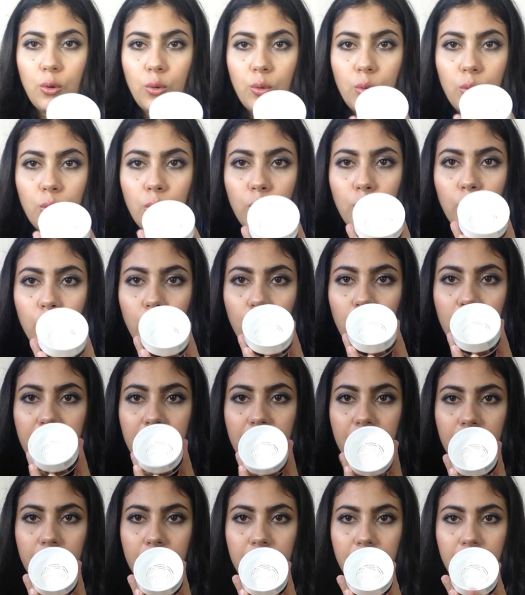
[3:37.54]
و
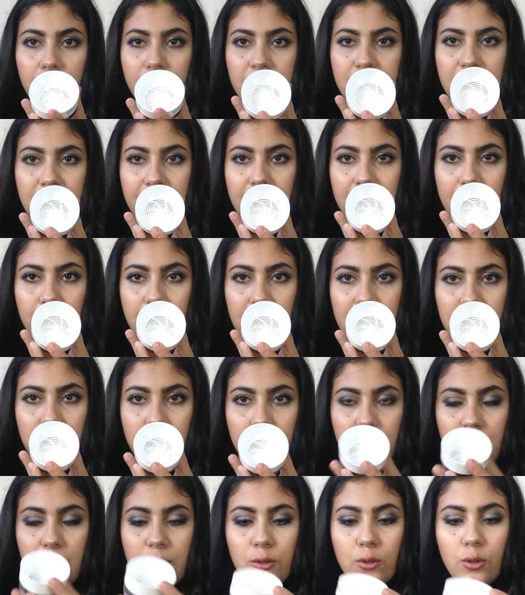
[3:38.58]
كاينين تقيبات
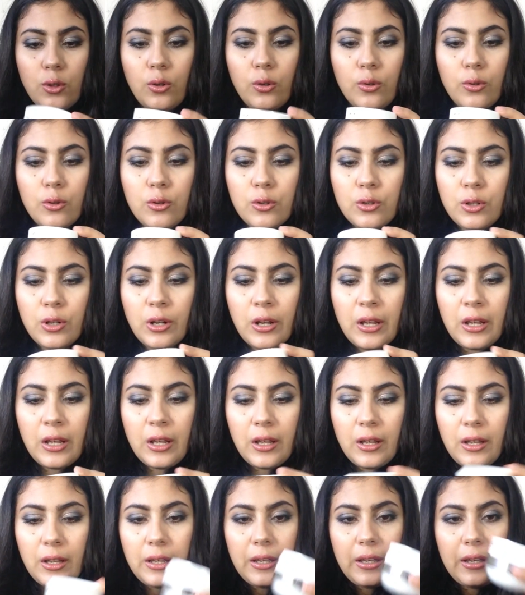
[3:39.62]
منين تخرج
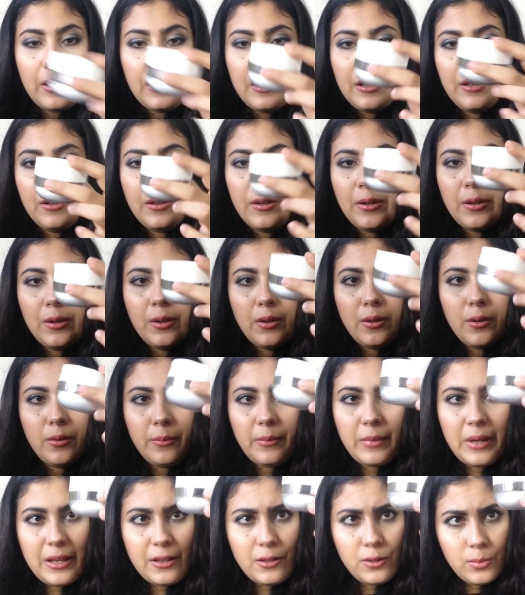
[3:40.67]
أه
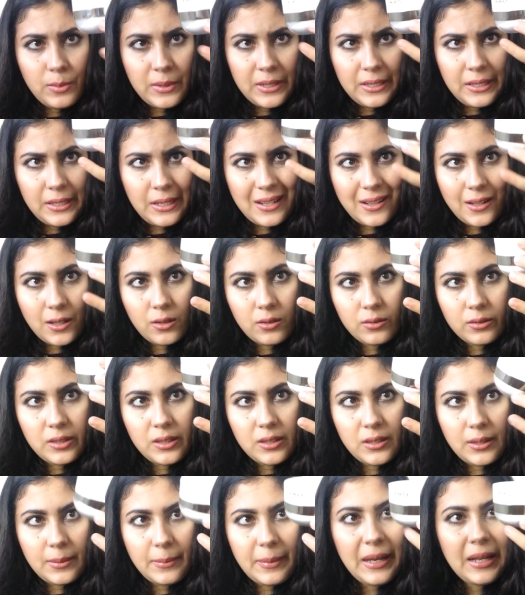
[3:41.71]
ما عرفش بانت لي لا
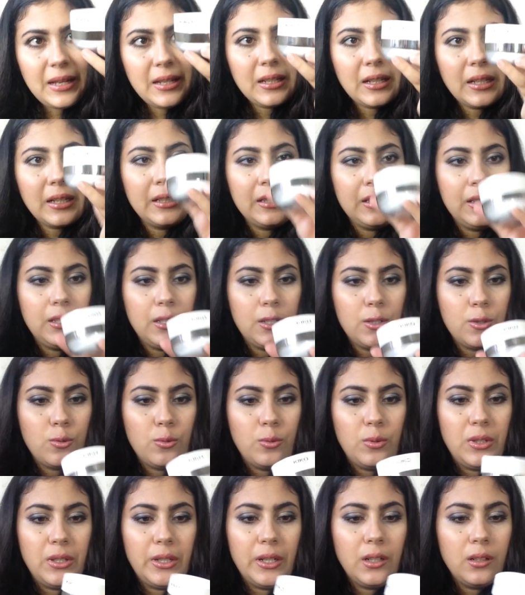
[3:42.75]
كونتيتي بحال قليله
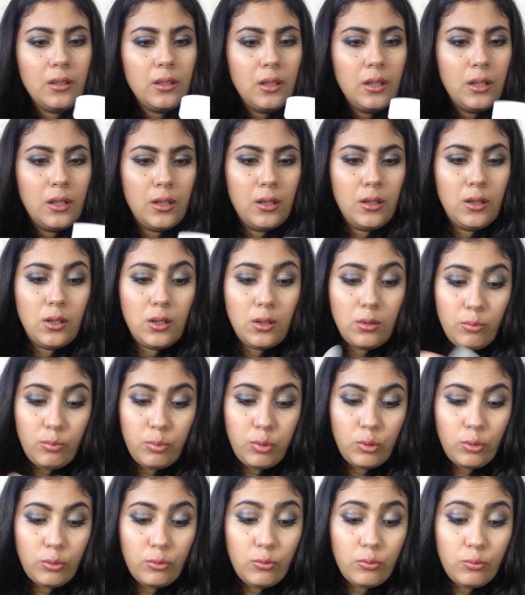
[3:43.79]
شويه
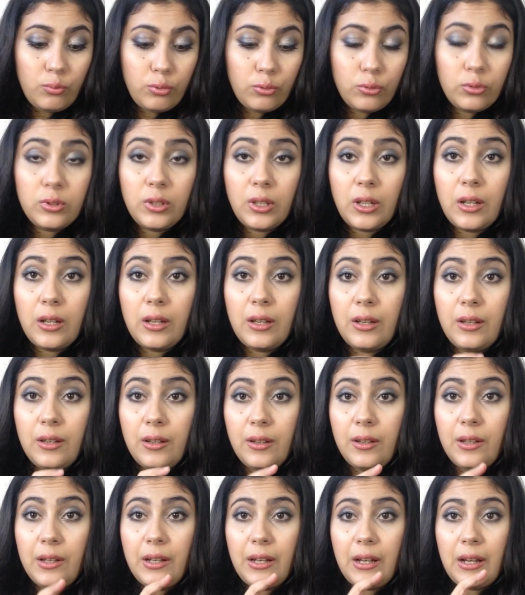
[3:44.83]
بور اون بودغ
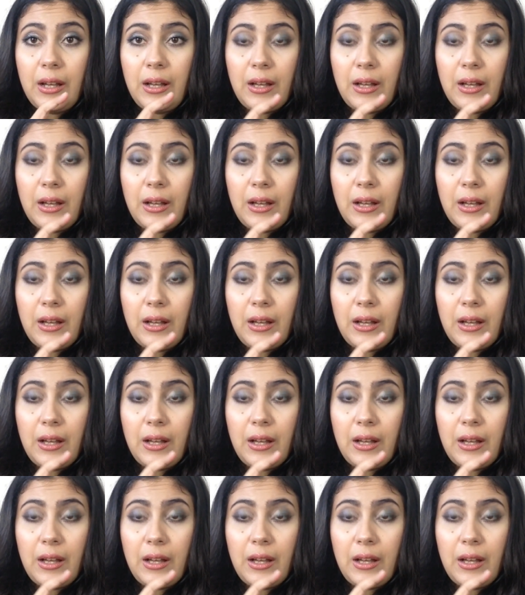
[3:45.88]
ابري